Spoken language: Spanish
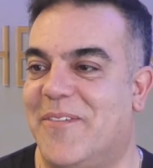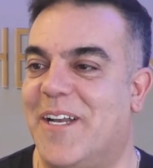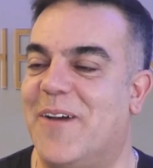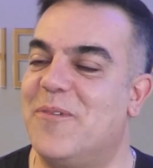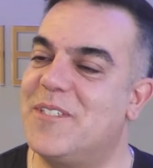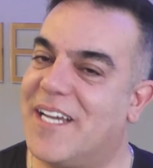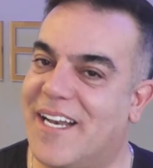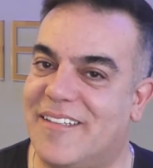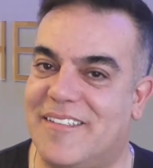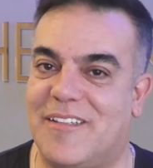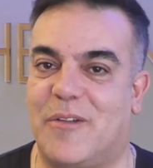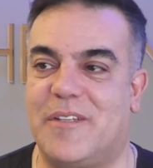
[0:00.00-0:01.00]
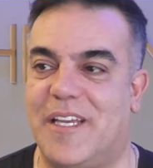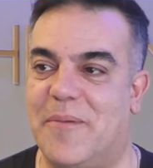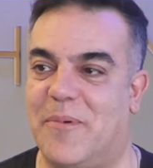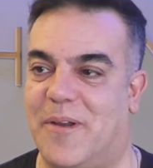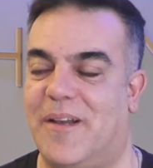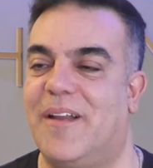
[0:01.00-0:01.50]
Bueno, muchas gracias a
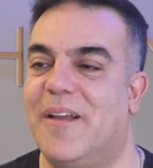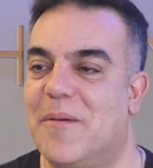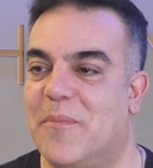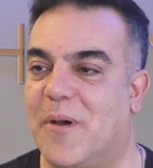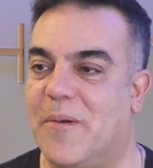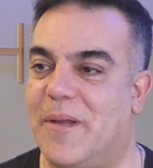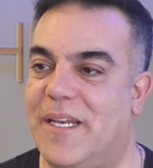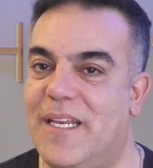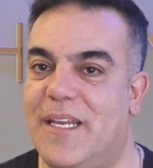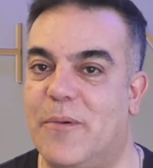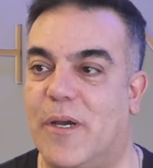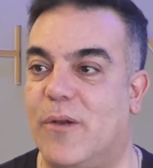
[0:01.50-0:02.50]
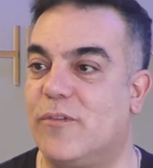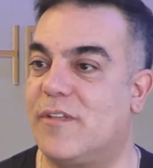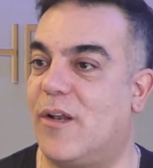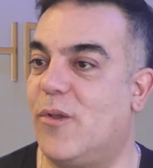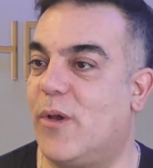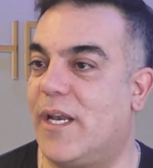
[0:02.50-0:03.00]
ustedes por, por venir y bueno, un
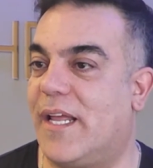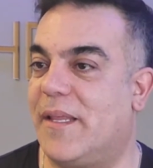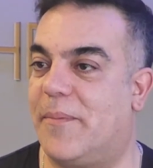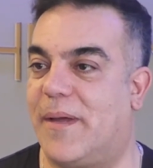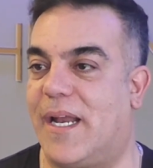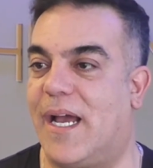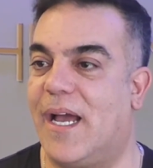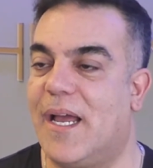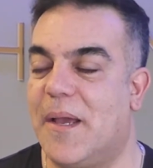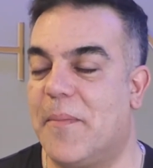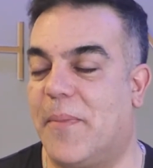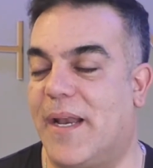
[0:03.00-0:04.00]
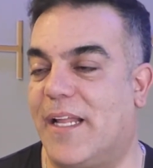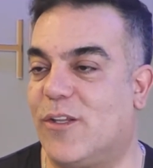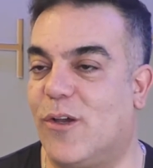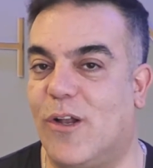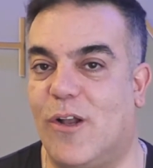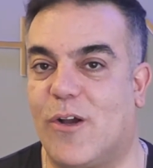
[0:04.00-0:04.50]
saludo grande para, para
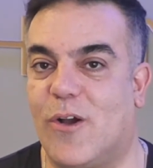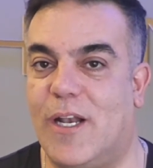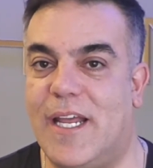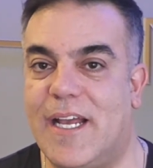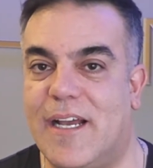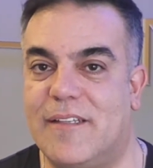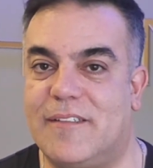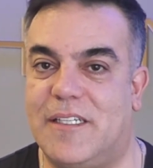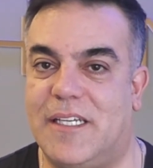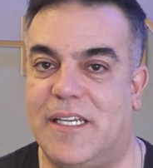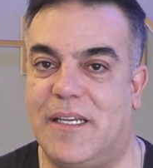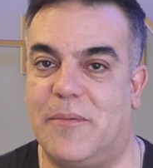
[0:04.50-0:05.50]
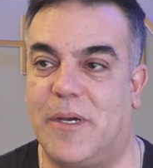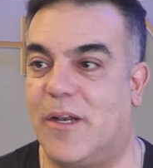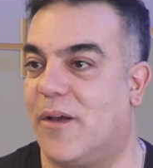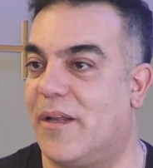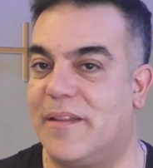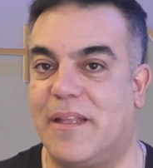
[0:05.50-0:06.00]
todos los colegas y
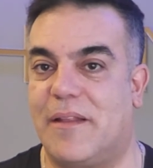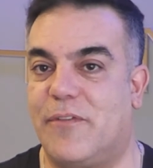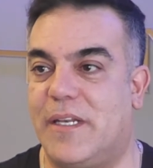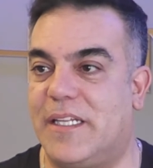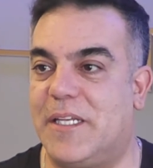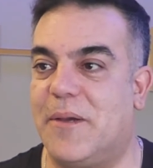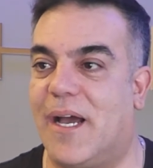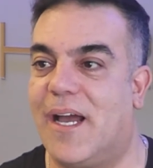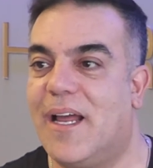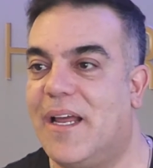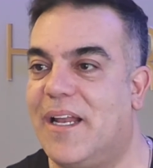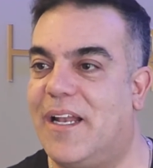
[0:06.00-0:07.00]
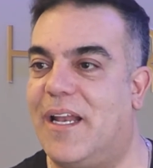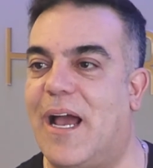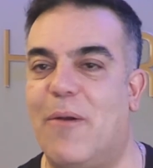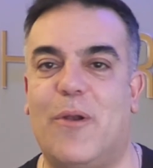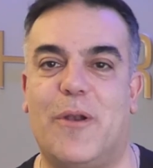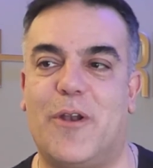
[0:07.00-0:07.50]
bueno, en definitiva eh,
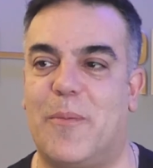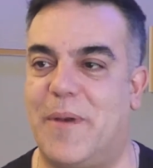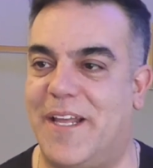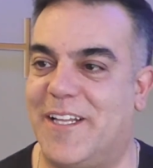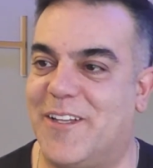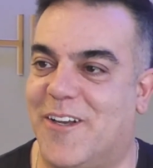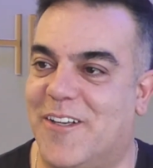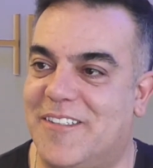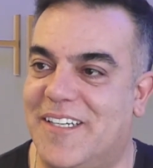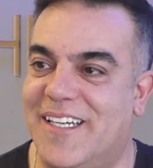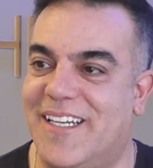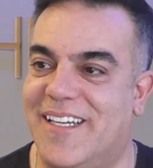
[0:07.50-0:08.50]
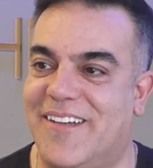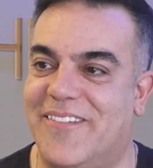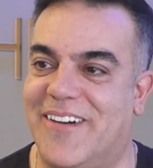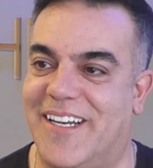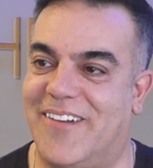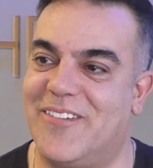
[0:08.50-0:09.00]
hablo en nombre de todos. ¿eh?
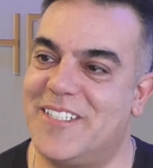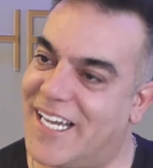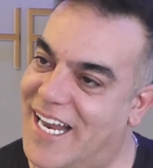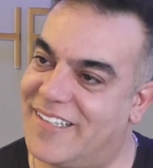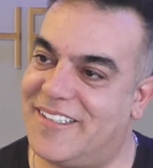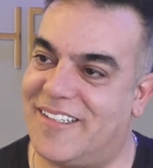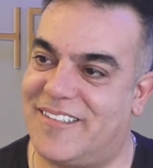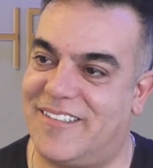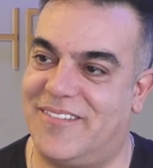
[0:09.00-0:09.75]
Bueno, muchas gracias.